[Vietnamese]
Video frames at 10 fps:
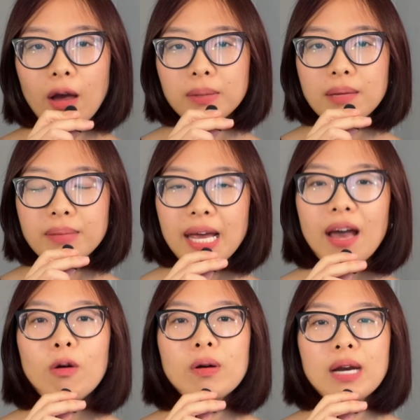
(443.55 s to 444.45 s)
Bài học tiếp
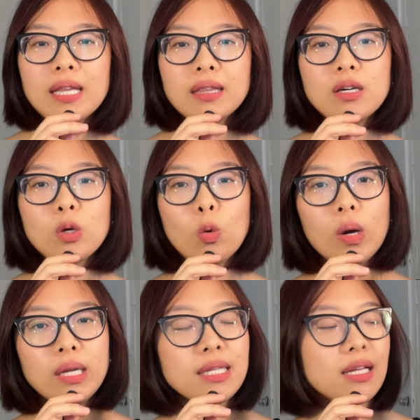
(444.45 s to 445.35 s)
theo đến từ
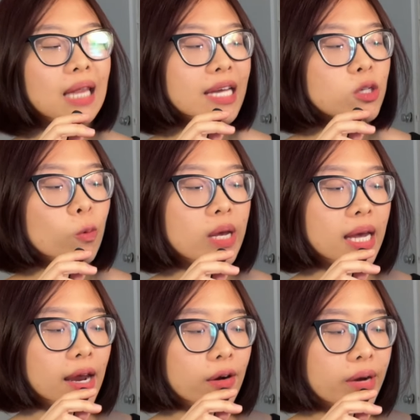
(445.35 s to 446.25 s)
cuốn The Light
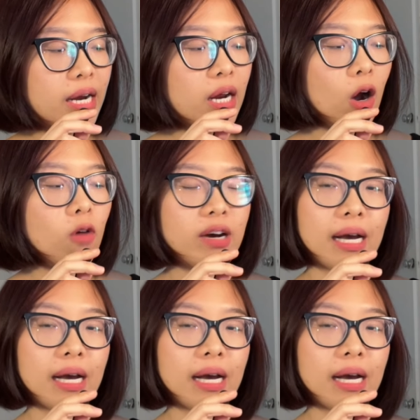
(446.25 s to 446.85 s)
We Carry,